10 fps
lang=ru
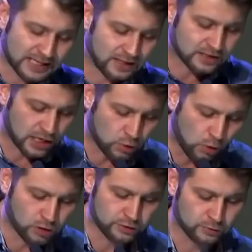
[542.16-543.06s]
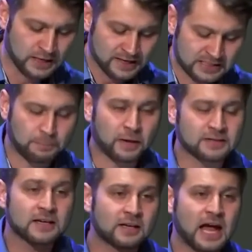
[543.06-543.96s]
алкоголью, за
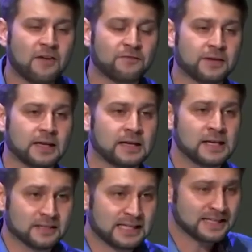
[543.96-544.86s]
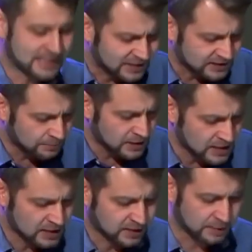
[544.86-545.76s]
порнографией, за азартными
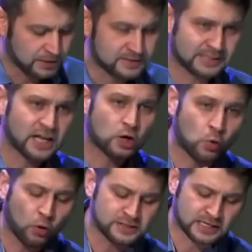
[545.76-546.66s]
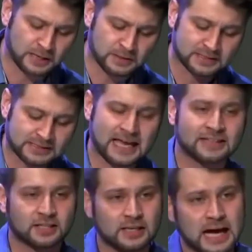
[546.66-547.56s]
играми, за наркотиками стоят
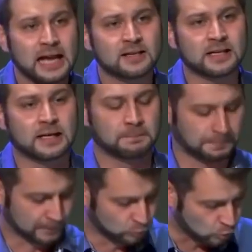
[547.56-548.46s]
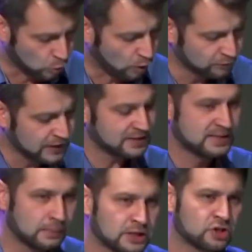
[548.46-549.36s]
реальные духовные
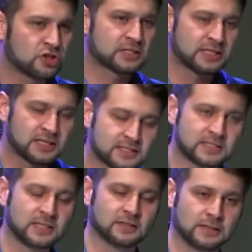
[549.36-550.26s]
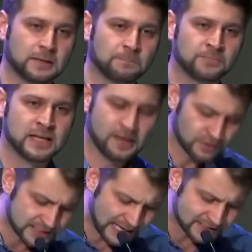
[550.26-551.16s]
демонические силы – и вы
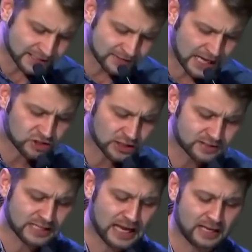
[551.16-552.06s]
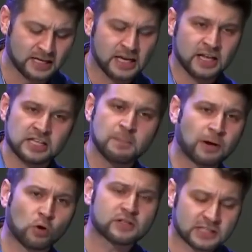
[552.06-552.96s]
знаете, наша цель не
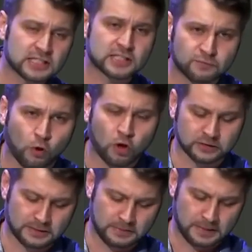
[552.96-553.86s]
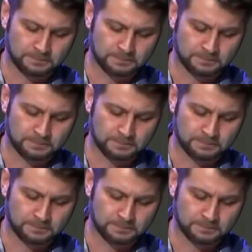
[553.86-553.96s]
бороться с волнами,